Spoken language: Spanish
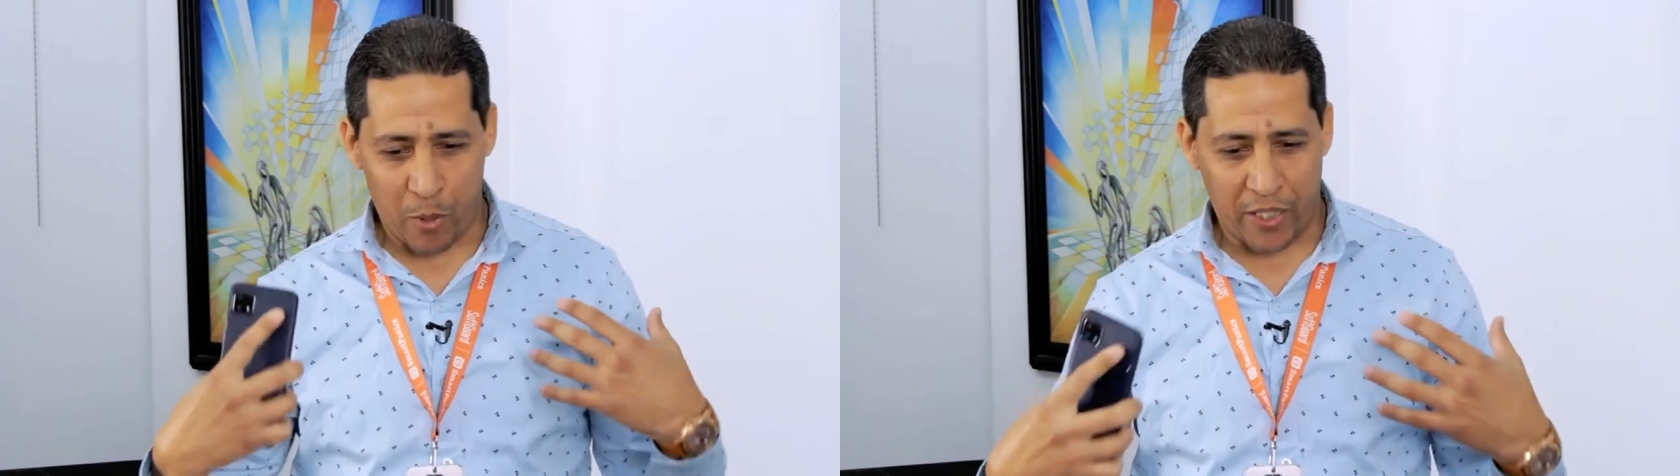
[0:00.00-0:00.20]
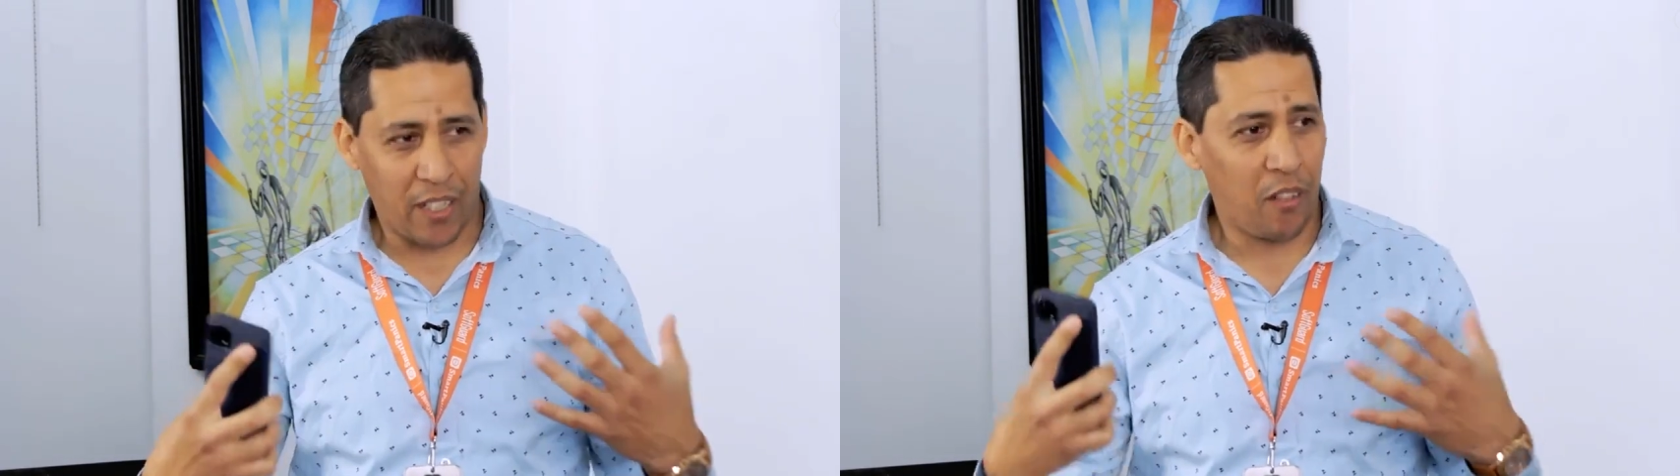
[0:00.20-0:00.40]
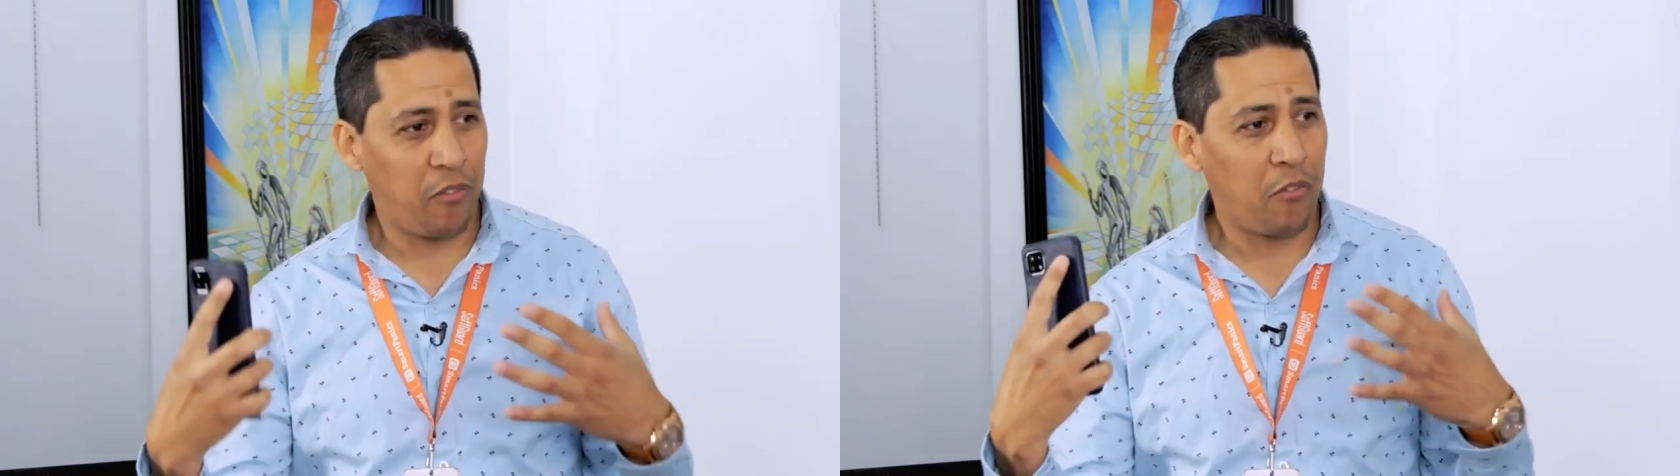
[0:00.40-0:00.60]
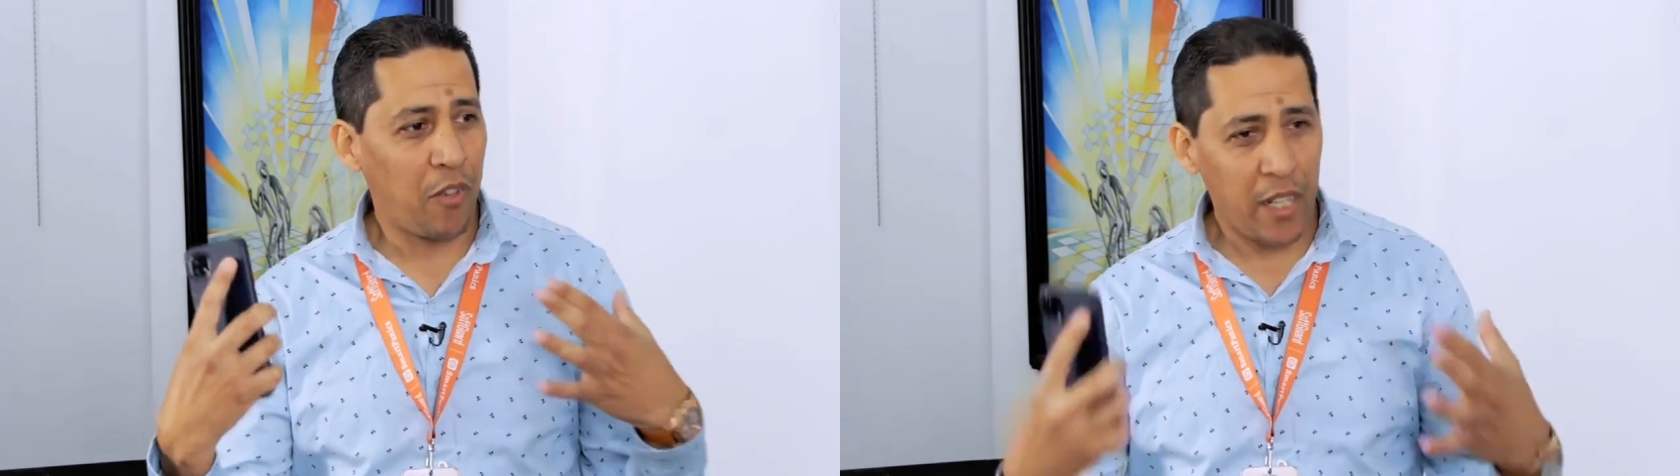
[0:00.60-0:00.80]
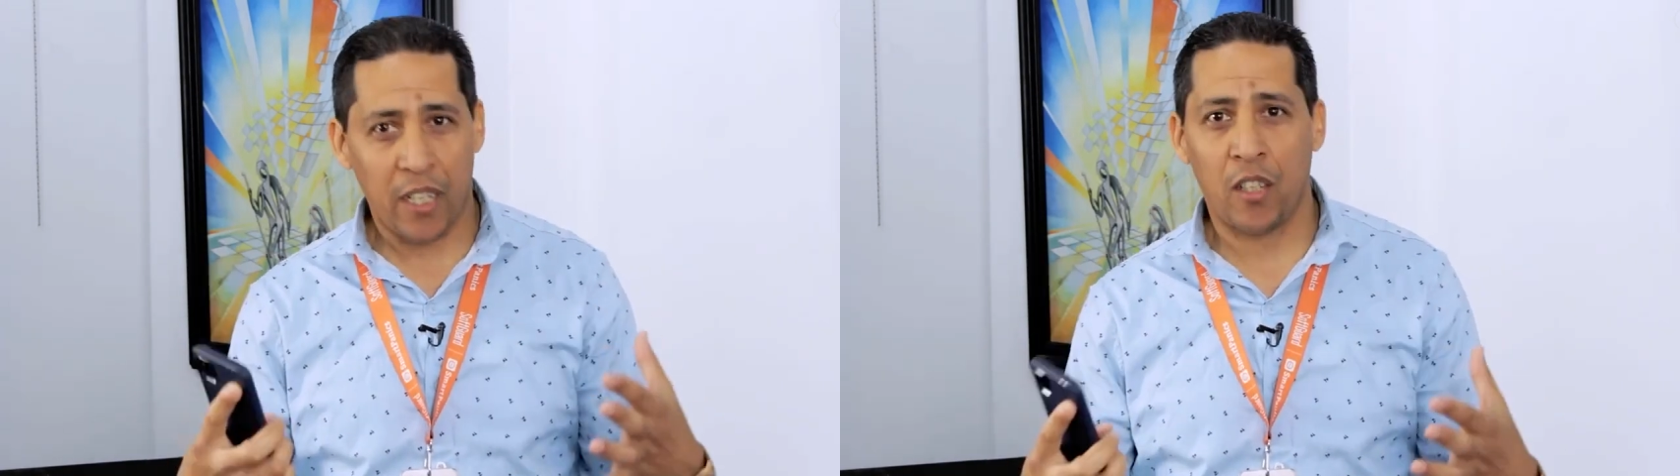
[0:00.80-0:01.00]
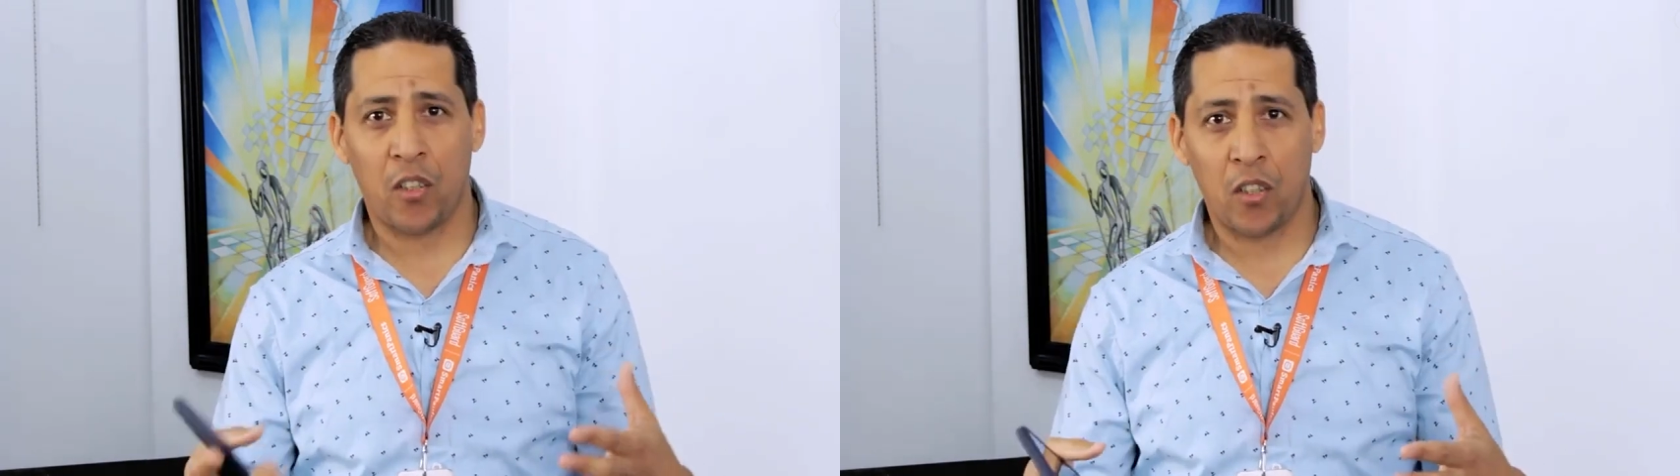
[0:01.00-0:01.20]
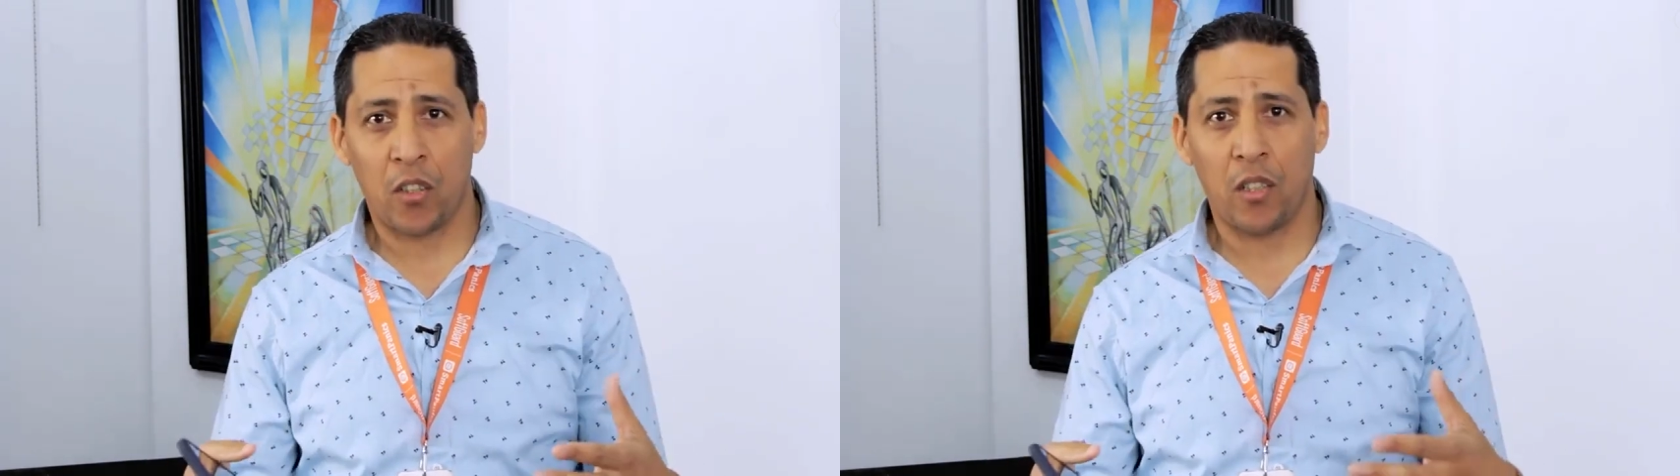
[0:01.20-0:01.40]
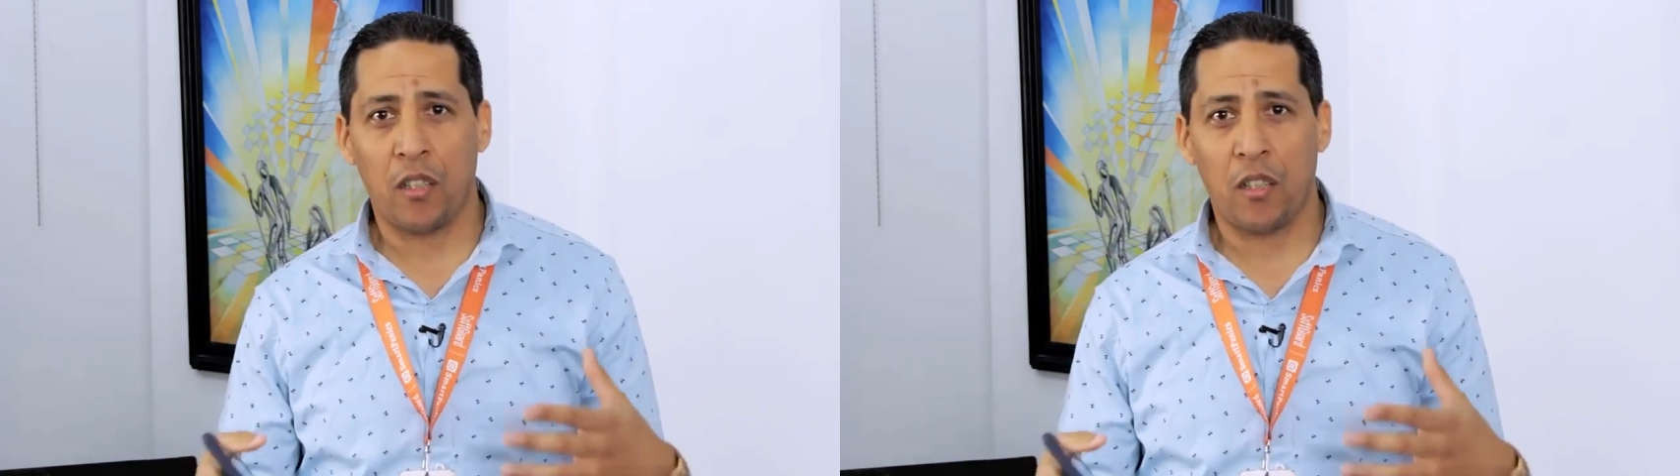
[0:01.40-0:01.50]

porque el fuego,